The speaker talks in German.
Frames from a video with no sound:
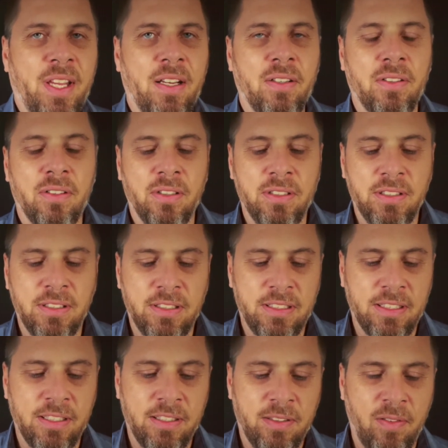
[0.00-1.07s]
und
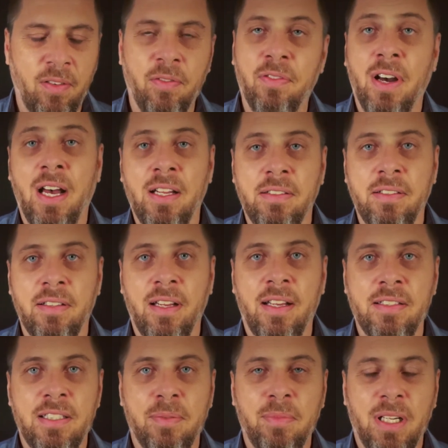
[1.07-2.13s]
äh, ward
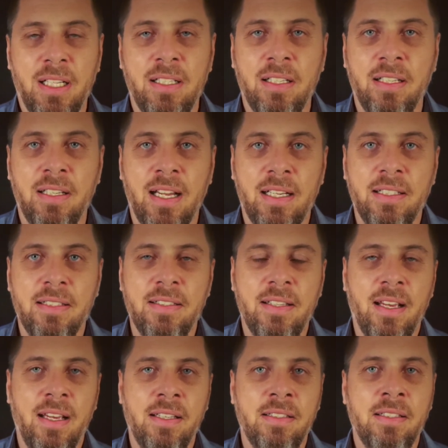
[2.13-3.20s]
erstmal lange
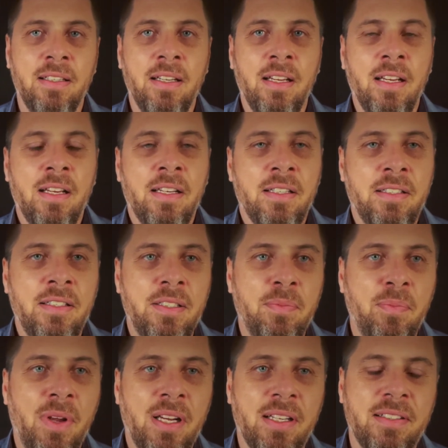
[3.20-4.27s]
Zeit nicht
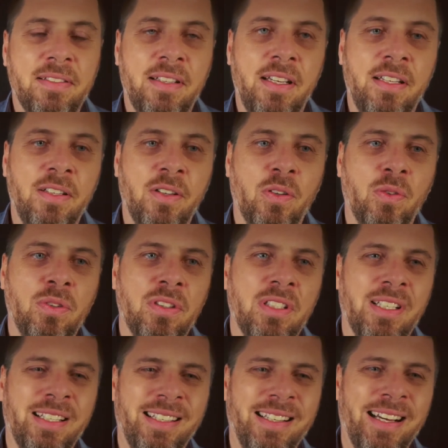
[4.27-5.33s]
mehr gesehen und
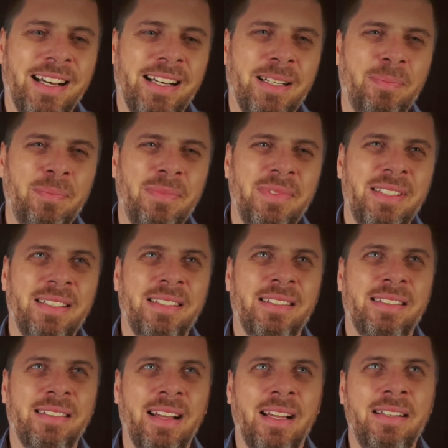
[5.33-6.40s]
kam
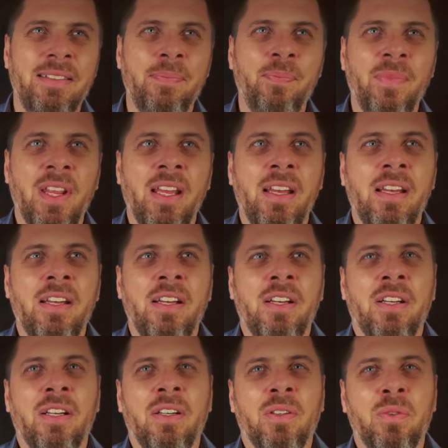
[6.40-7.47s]
dann
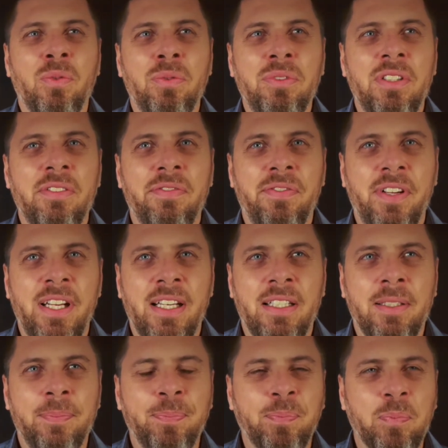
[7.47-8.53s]

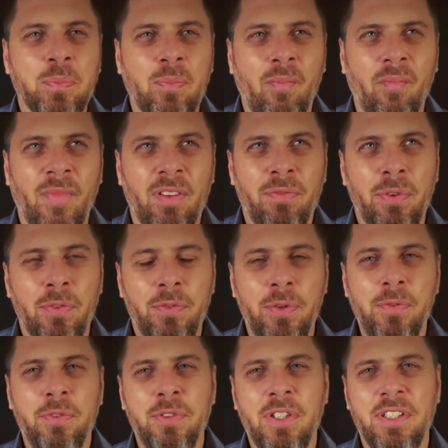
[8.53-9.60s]
ungefähr vor
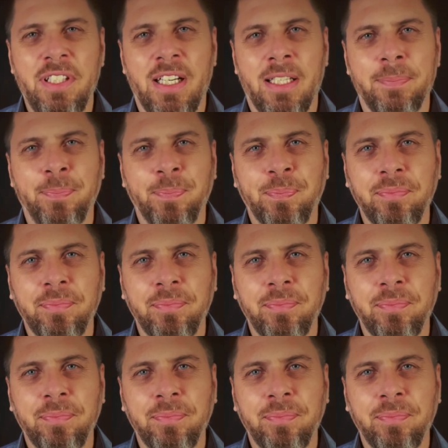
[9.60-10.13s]
500 Jahren